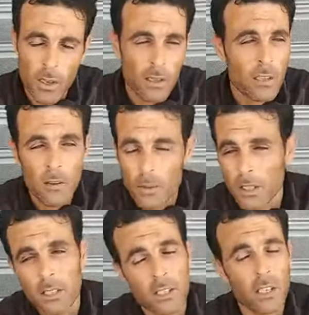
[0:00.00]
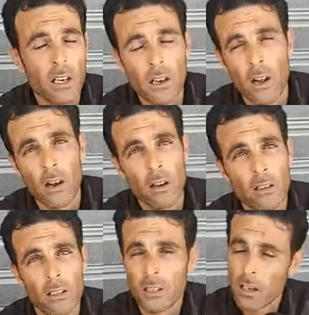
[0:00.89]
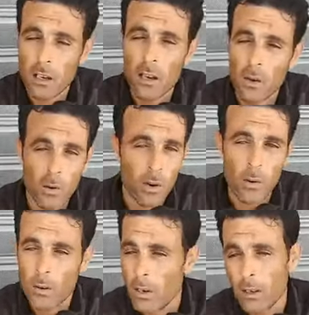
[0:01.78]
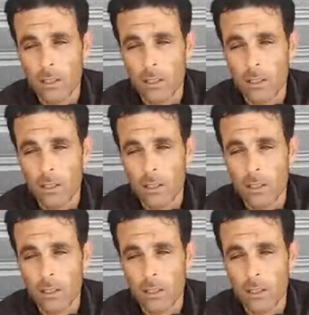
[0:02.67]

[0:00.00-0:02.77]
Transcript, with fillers: صافي مشيت درت اقرار درت اقرار وروني